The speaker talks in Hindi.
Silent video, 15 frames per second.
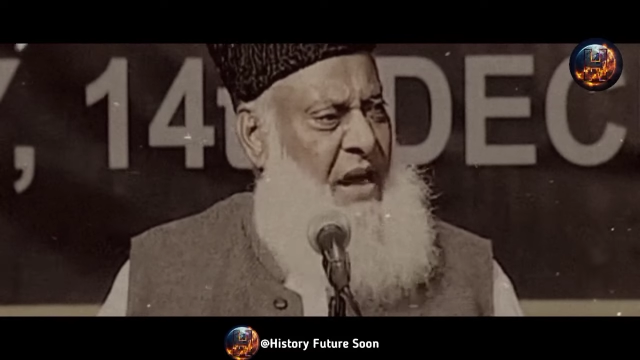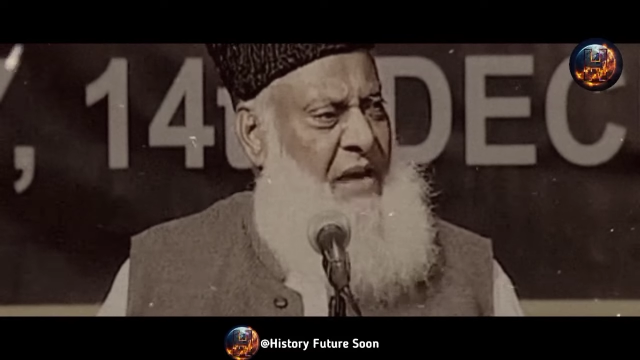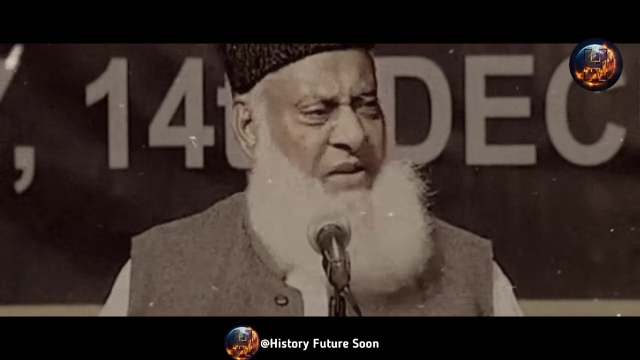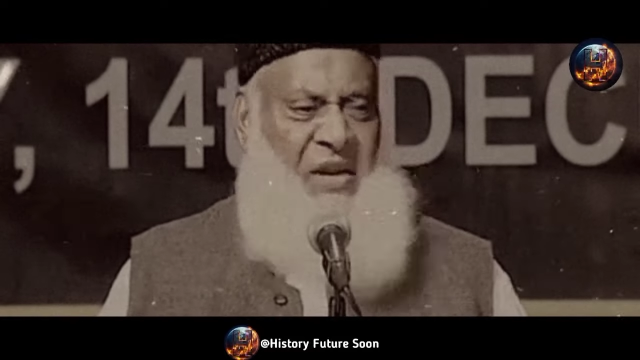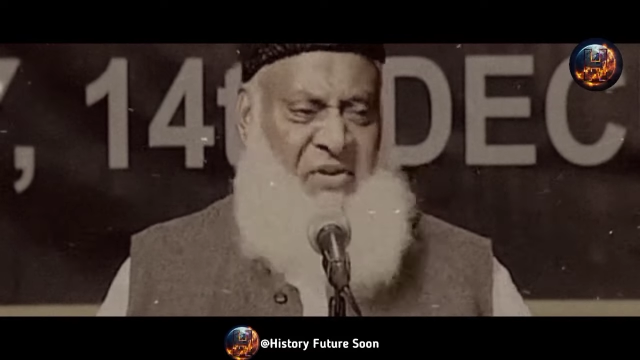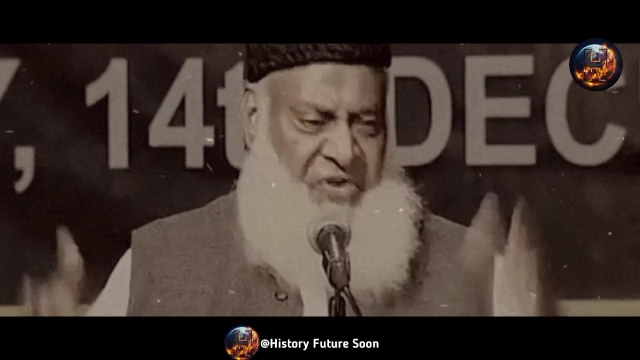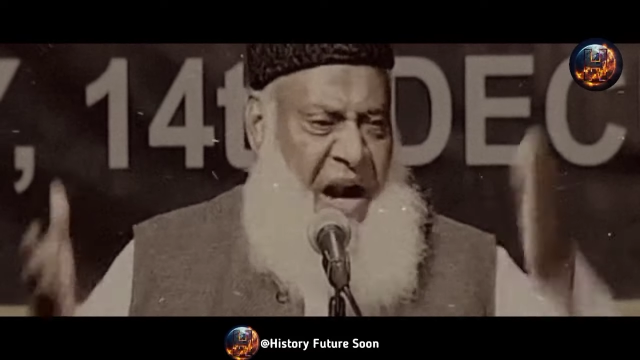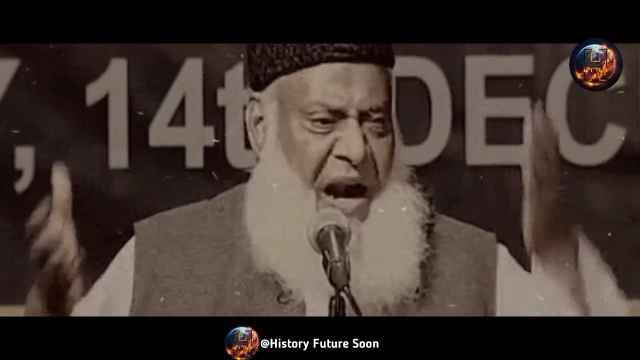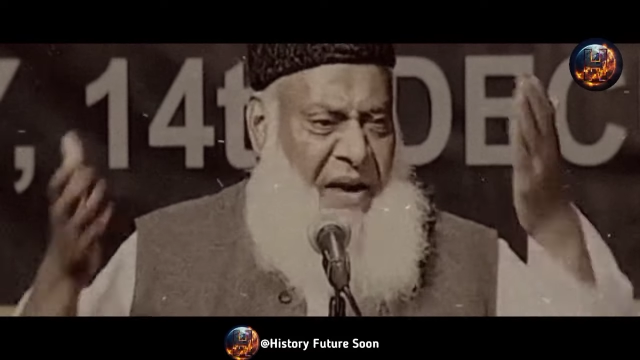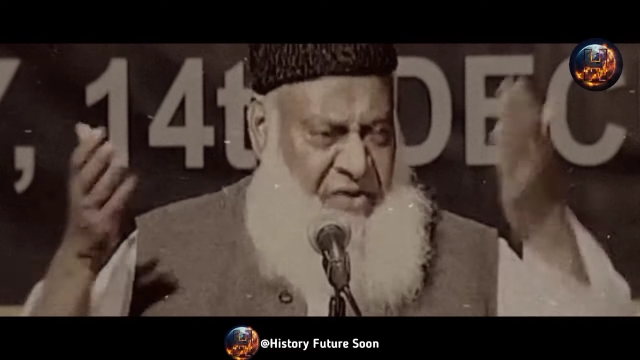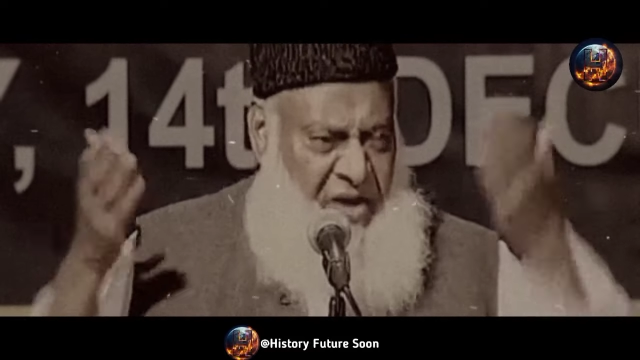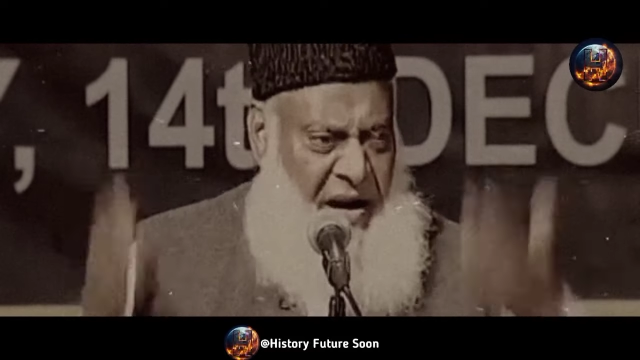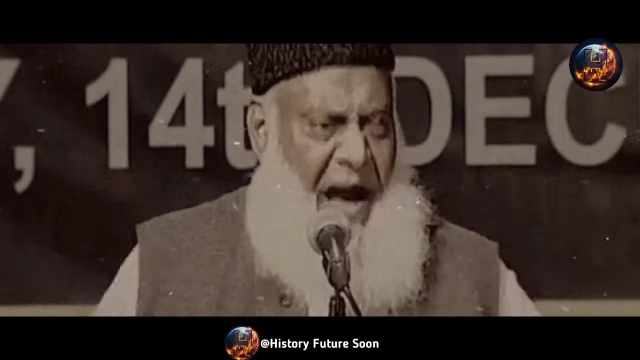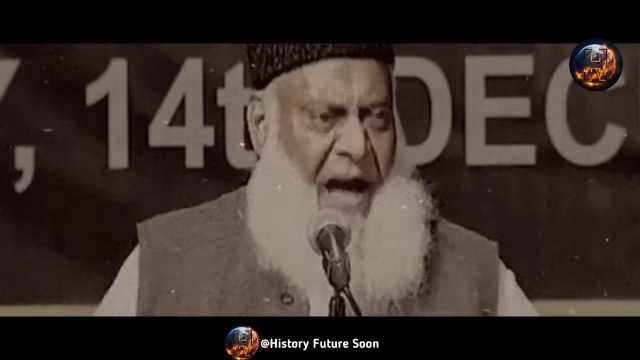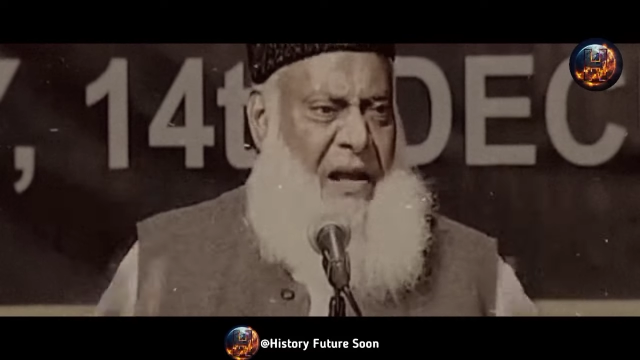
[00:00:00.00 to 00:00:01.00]
कहते
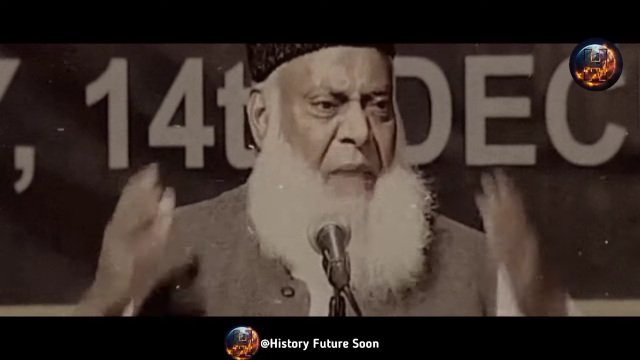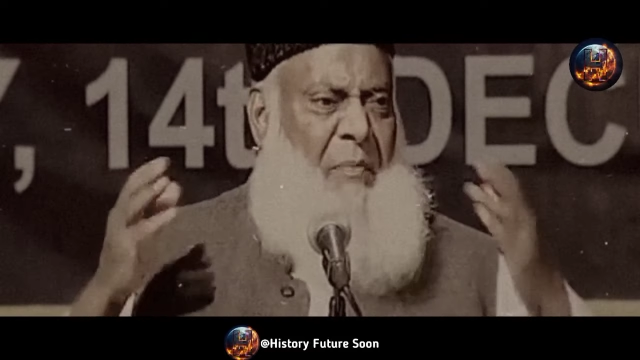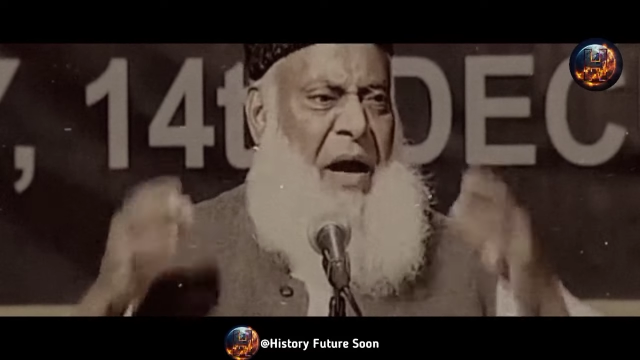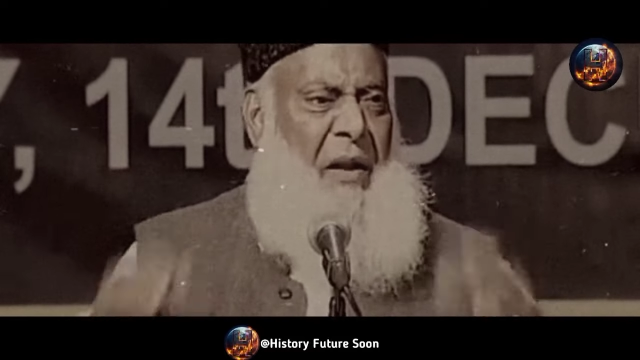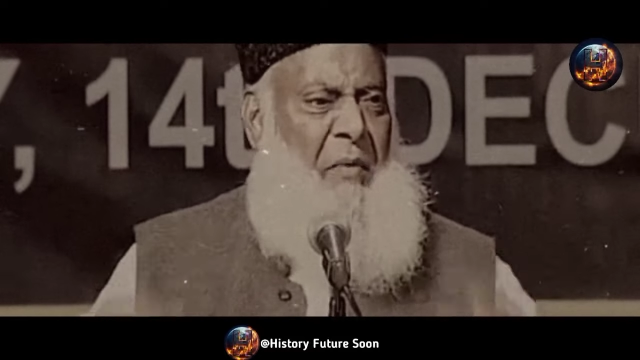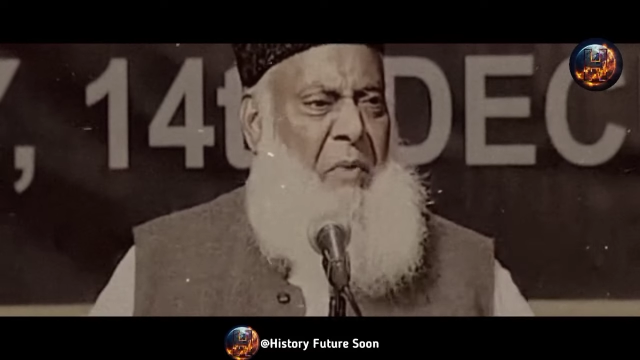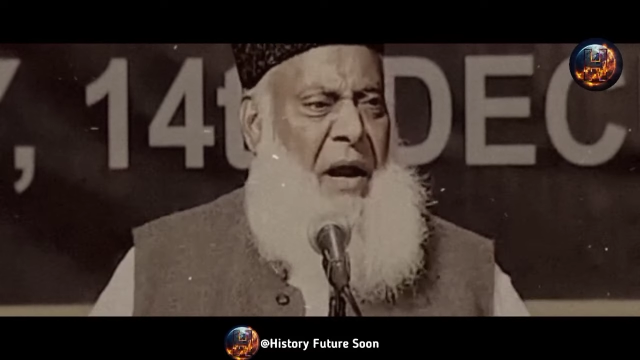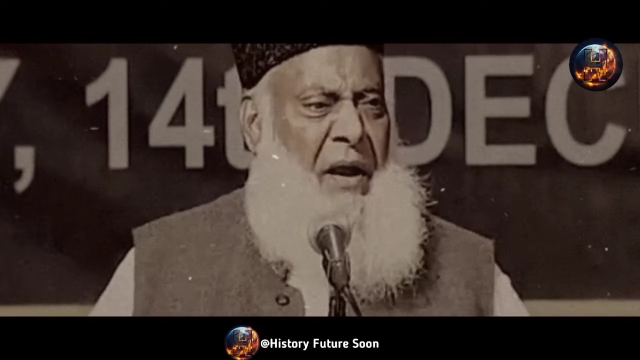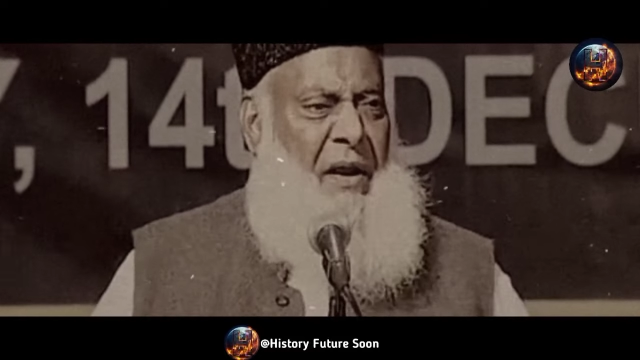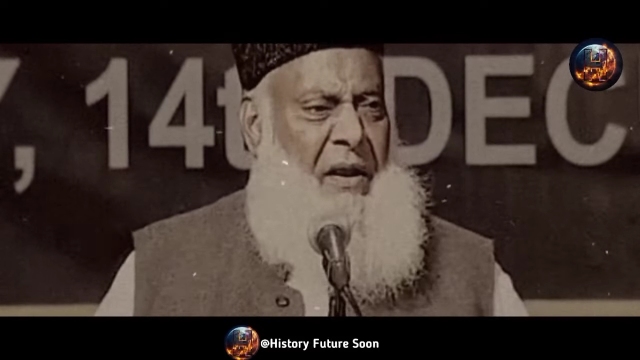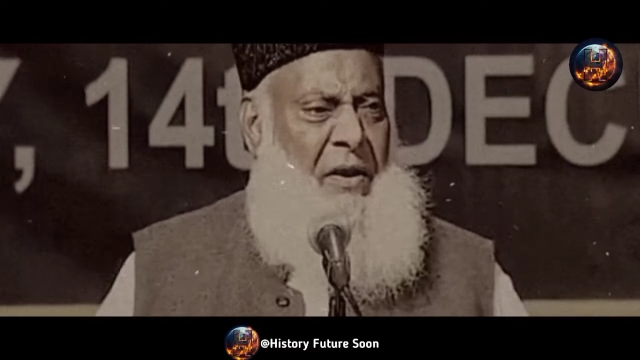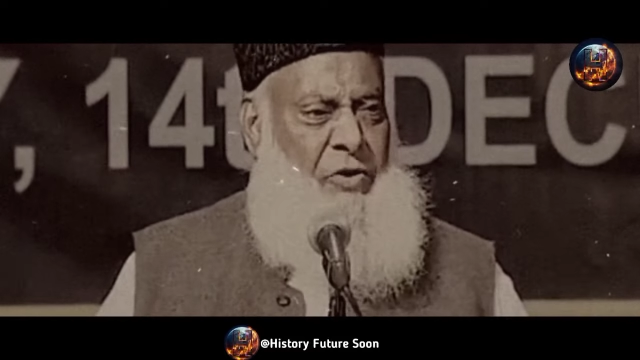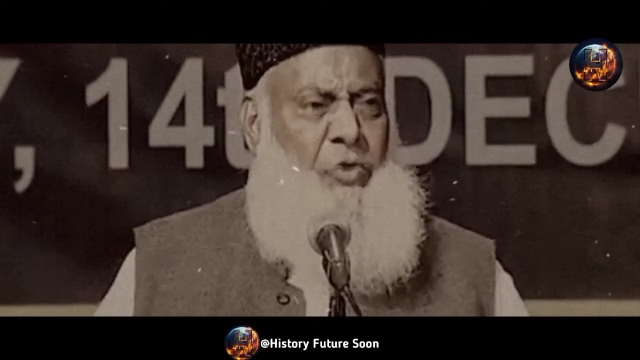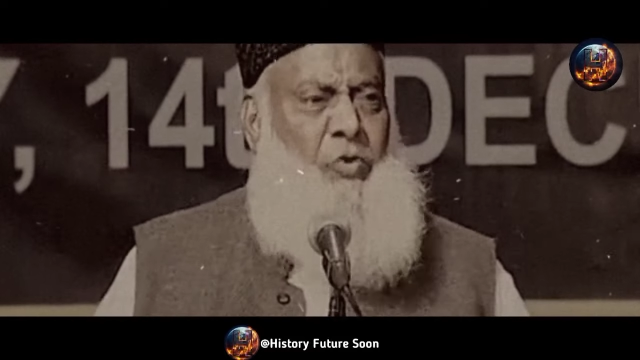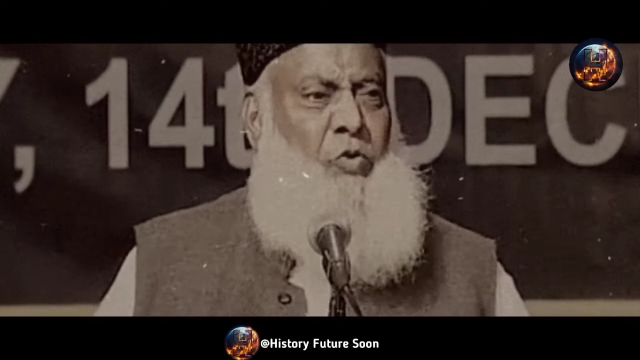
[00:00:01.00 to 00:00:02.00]
साठ लाख हमारे मारे
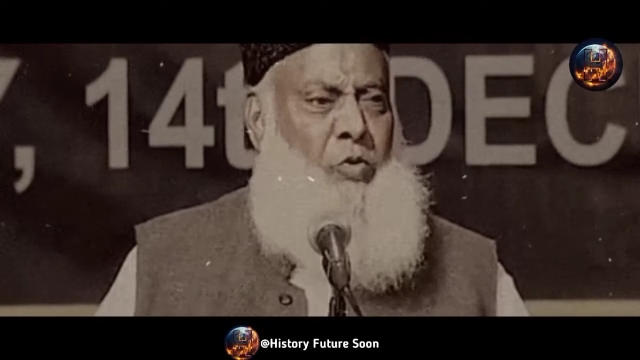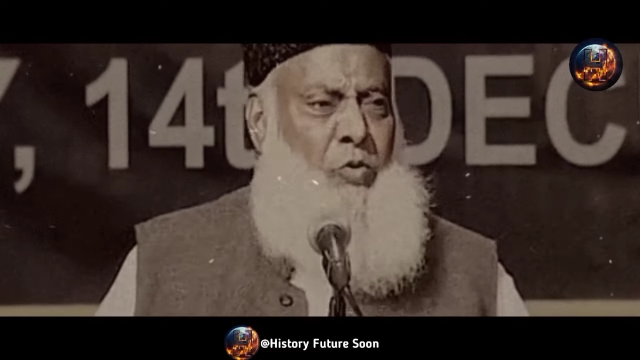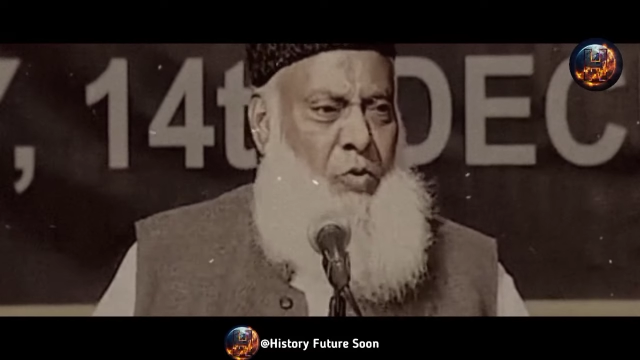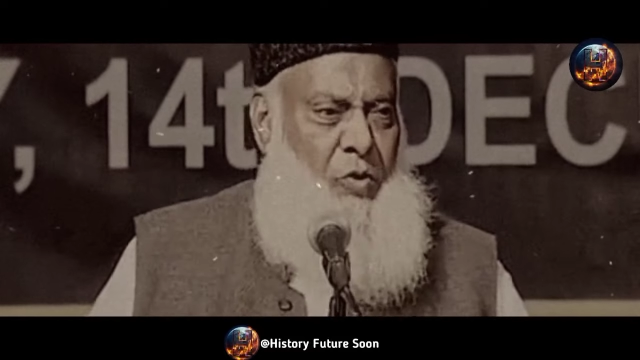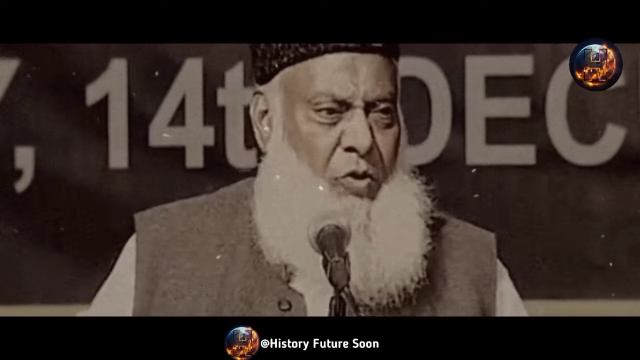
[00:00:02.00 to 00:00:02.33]
हैं क्यों